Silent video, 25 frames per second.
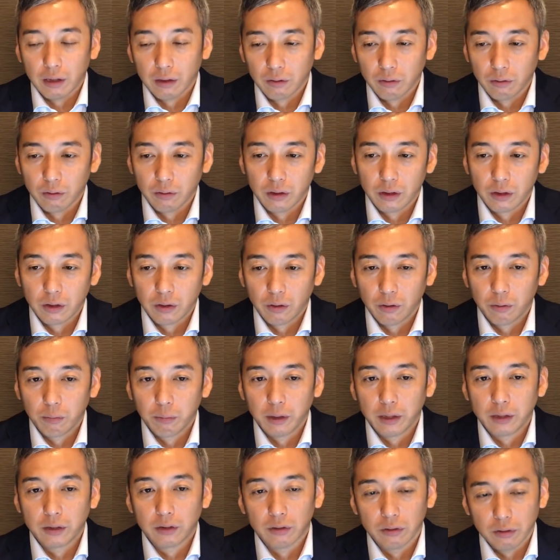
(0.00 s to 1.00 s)
動に共
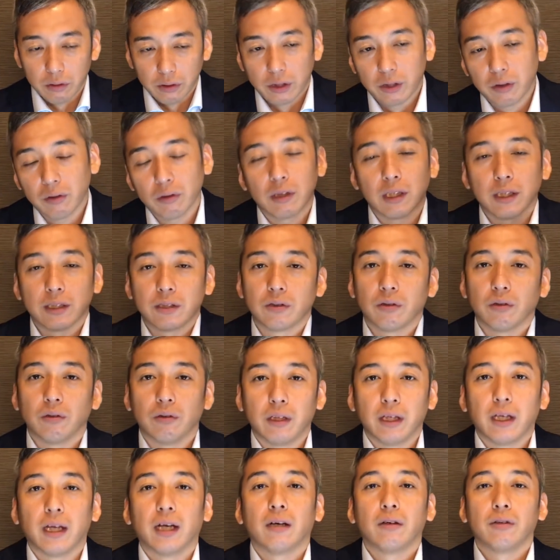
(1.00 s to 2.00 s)
鳴する人たちと
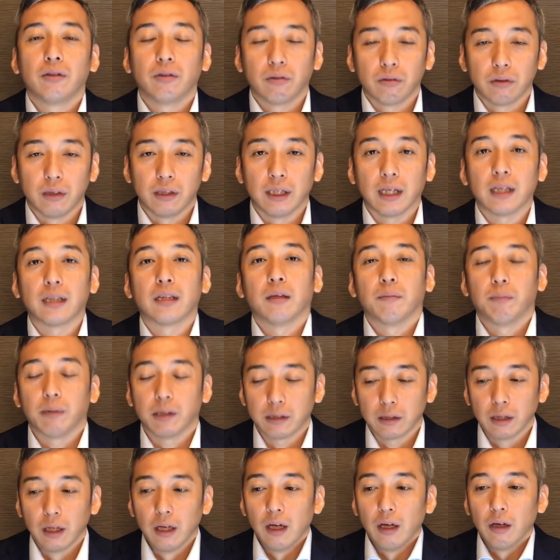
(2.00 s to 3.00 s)
出会うようになって
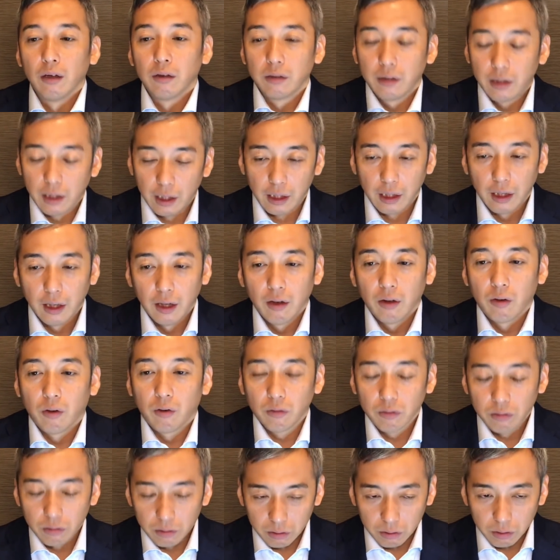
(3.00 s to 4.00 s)
ます。で
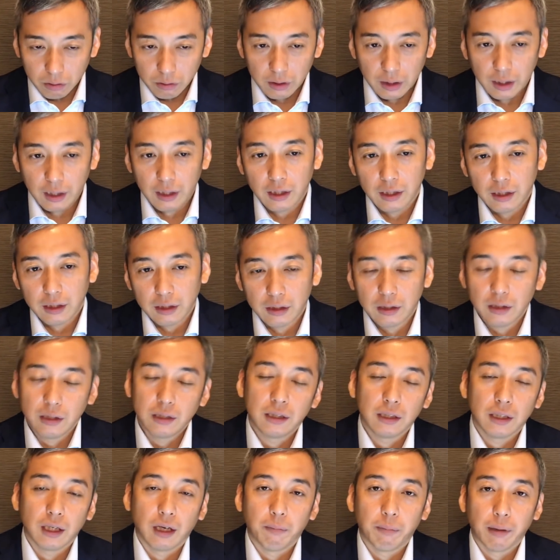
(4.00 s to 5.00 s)
本当に一
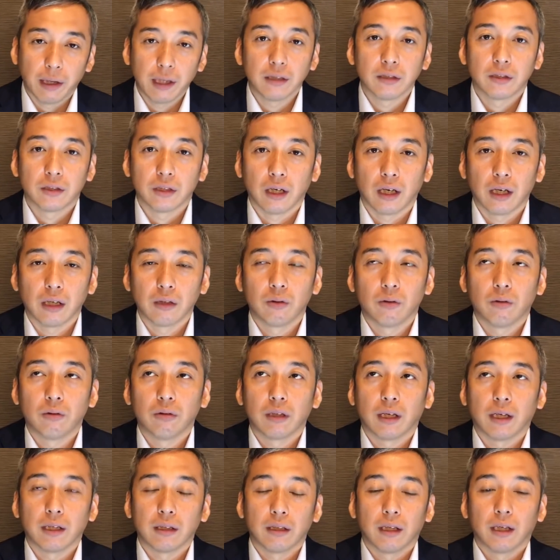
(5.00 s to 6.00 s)
時が万事波
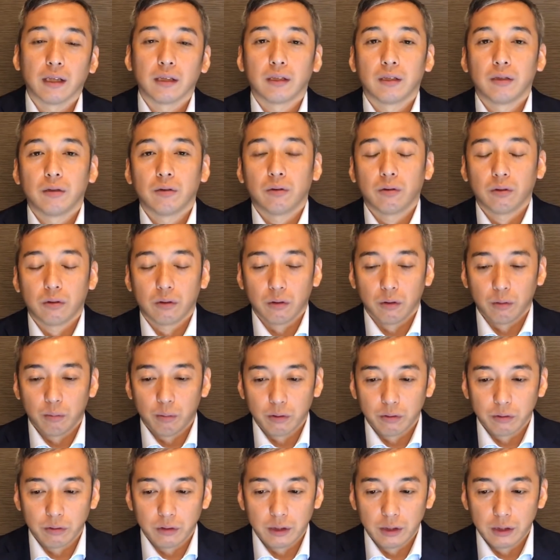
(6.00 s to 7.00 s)
動なんだっていうことを
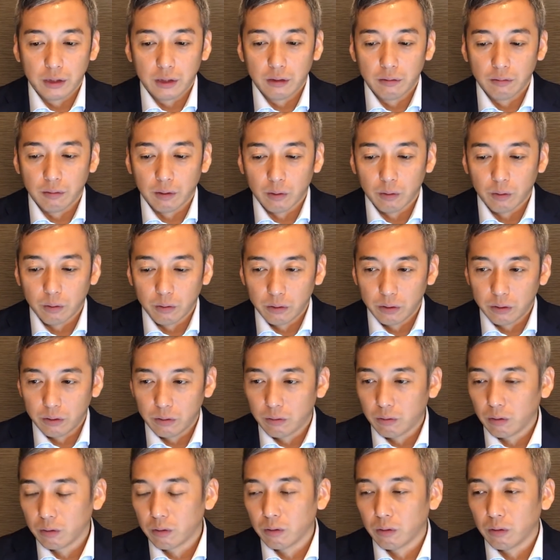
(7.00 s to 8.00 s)
僕自身はこうい
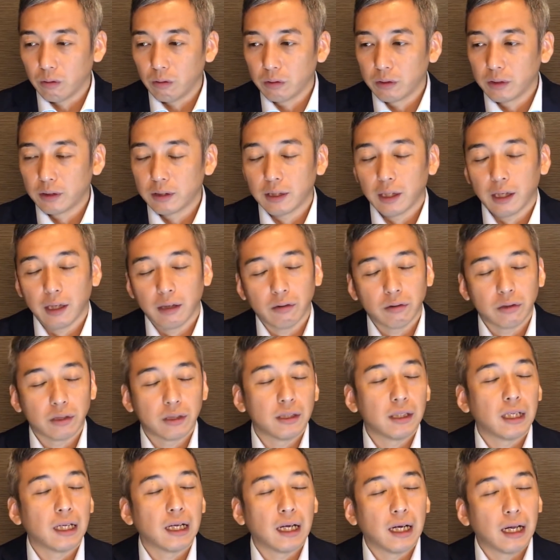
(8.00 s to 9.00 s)
うことをお伝えを
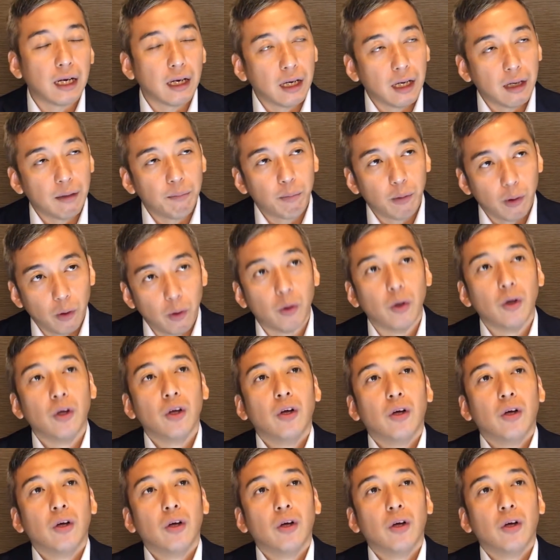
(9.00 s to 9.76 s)
しながらも